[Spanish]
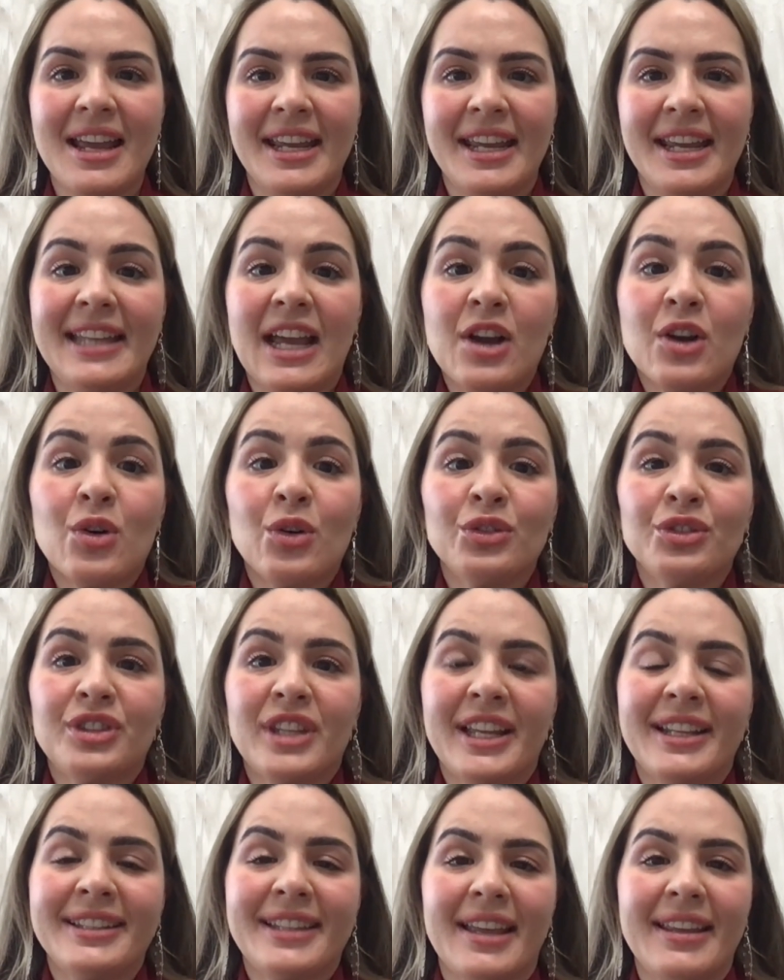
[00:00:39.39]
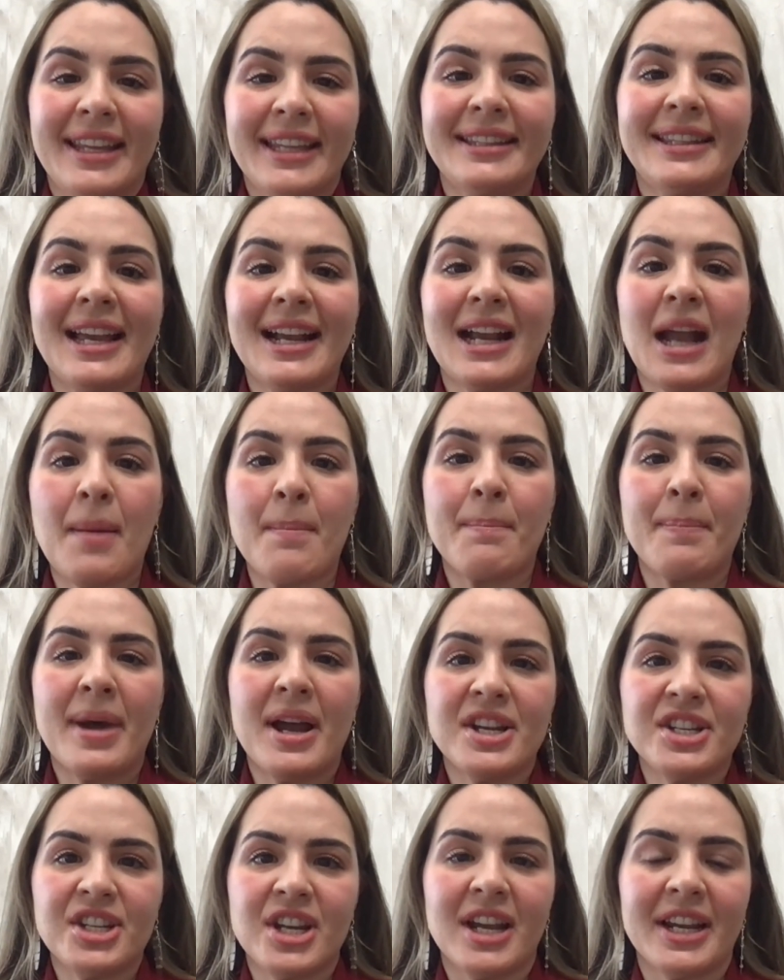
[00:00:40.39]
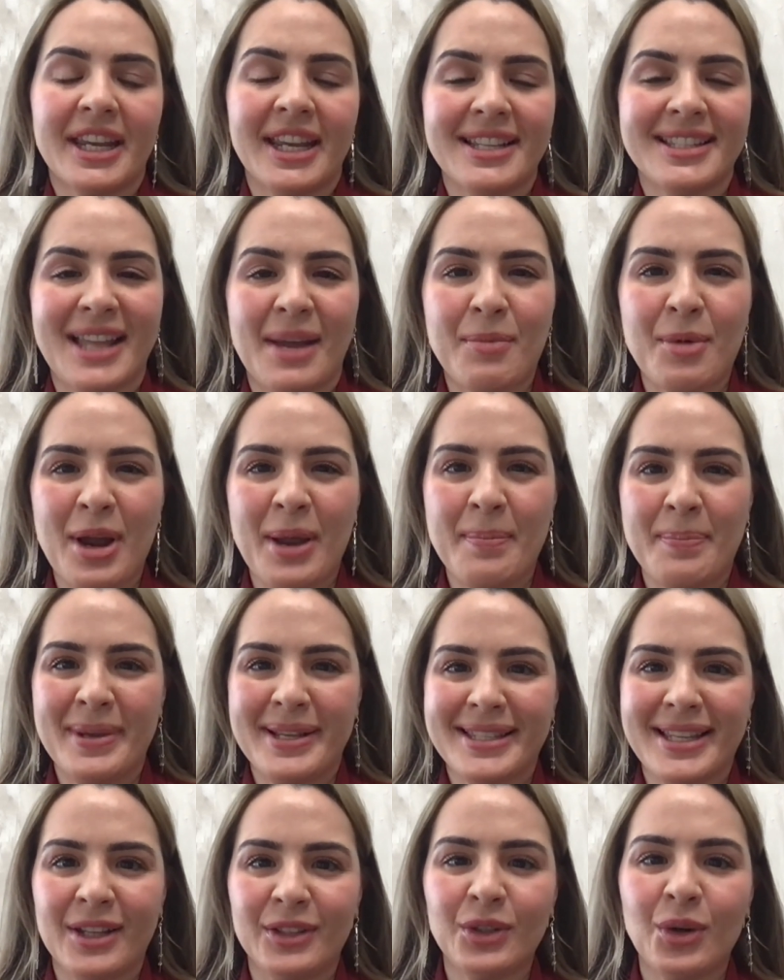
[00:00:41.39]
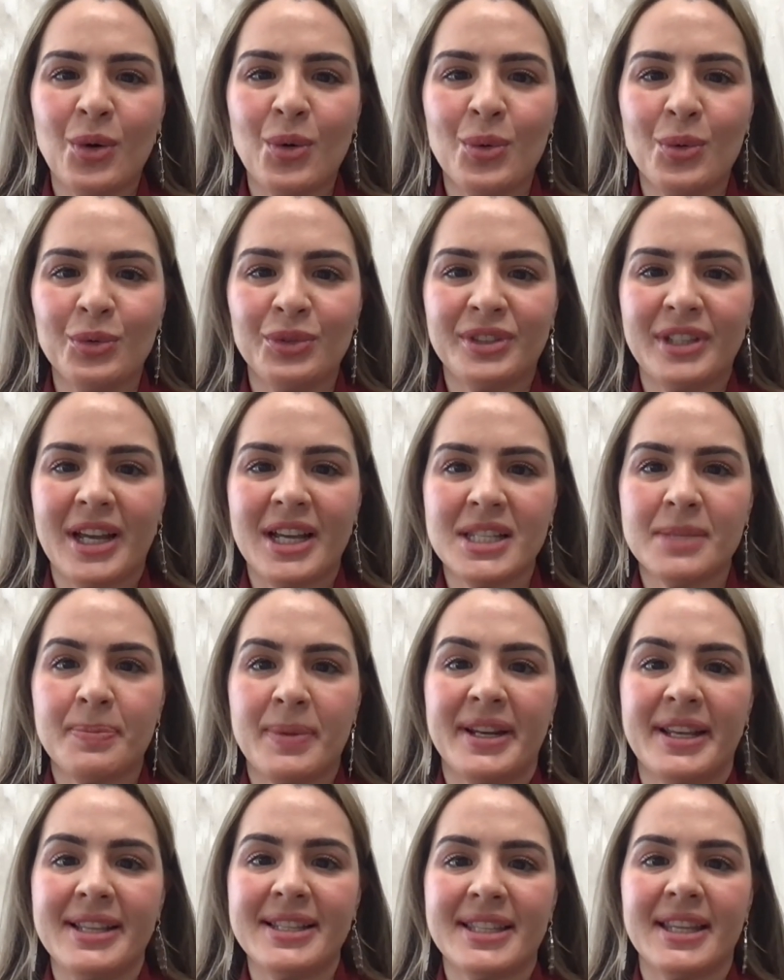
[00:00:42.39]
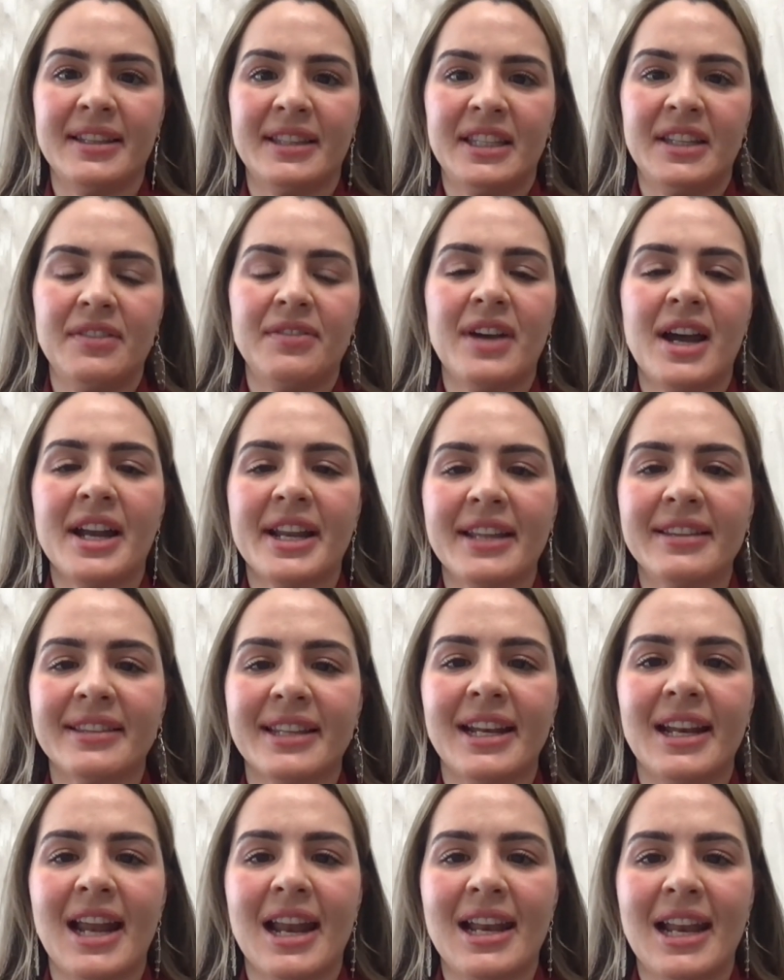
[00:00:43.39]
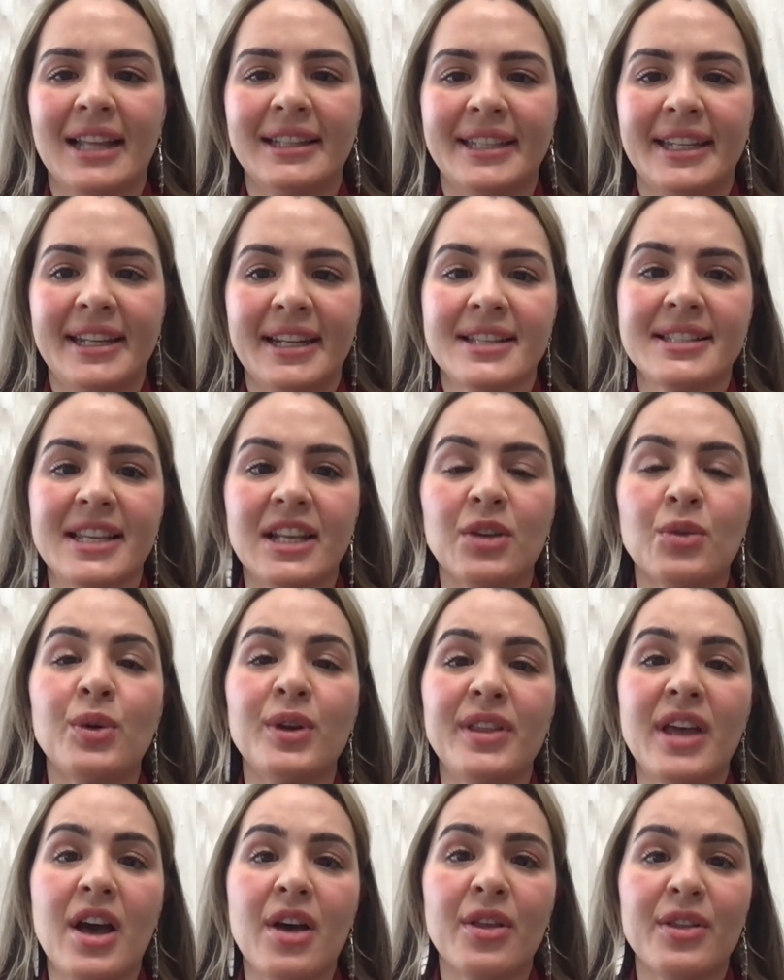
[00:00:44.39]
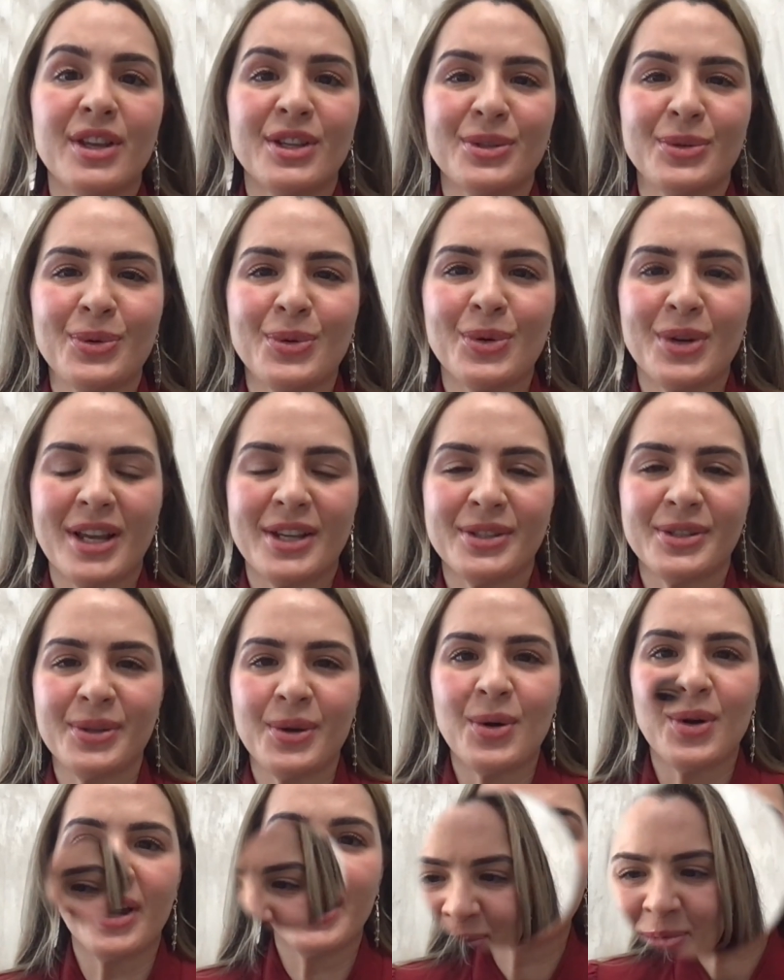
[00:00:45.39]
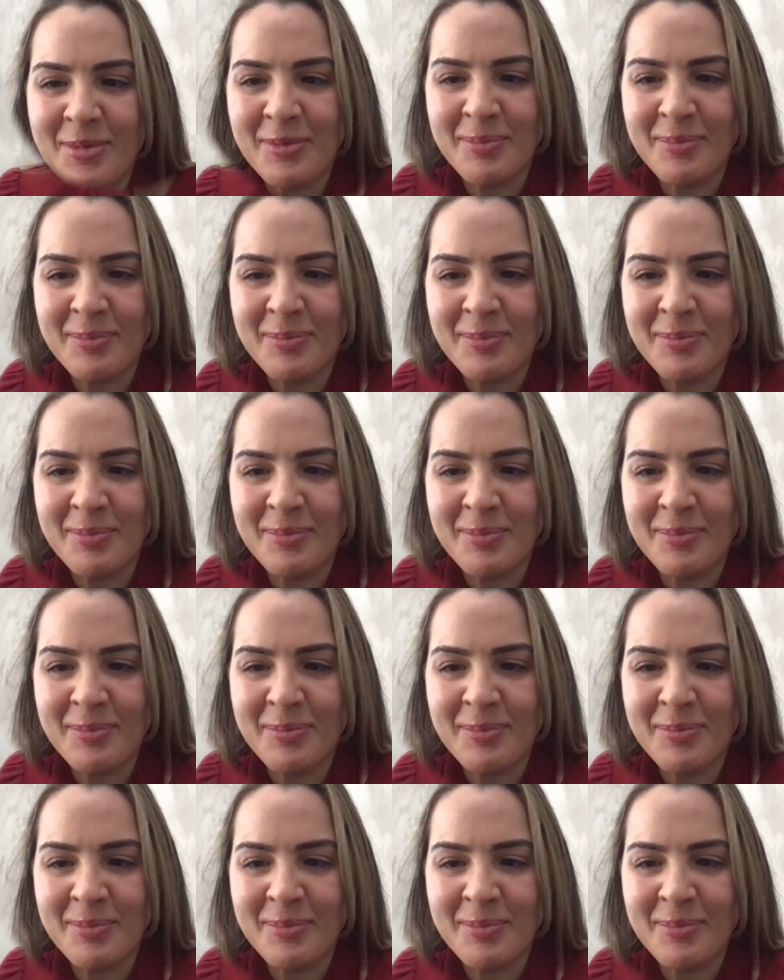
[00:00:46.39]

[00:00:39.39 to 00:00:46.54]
y tan contenta de esta campaña que estamos empezando juntas para incentivar entre las latinas el cuidado de su corazón.